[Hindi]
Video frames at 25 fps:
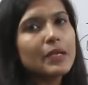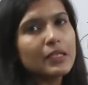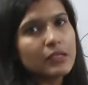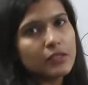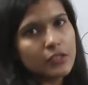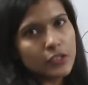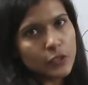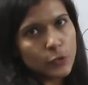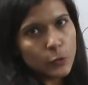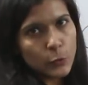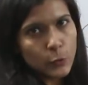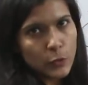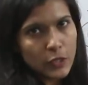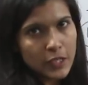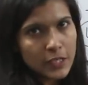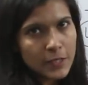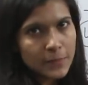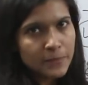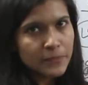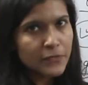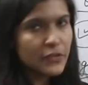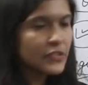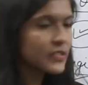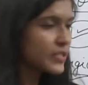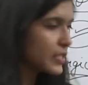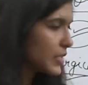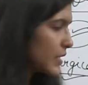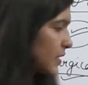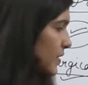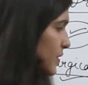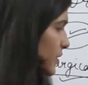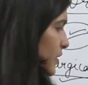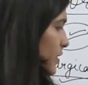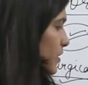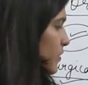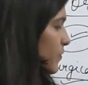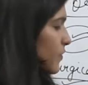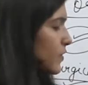मेथड होता है इसलिए
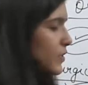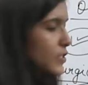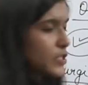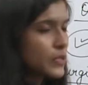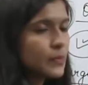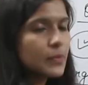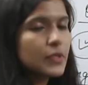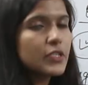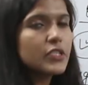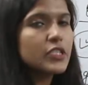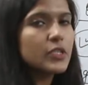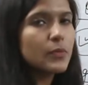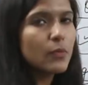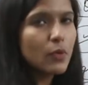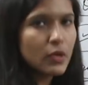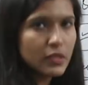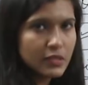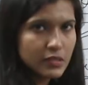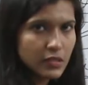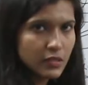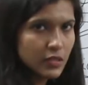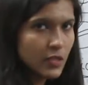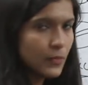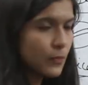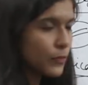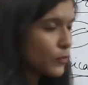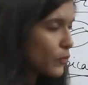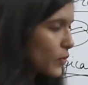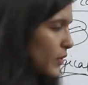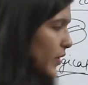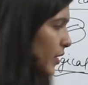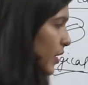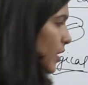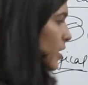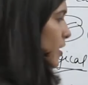इसकी रिवर्सिबिलिटी बहुत ज़्यादा पुअर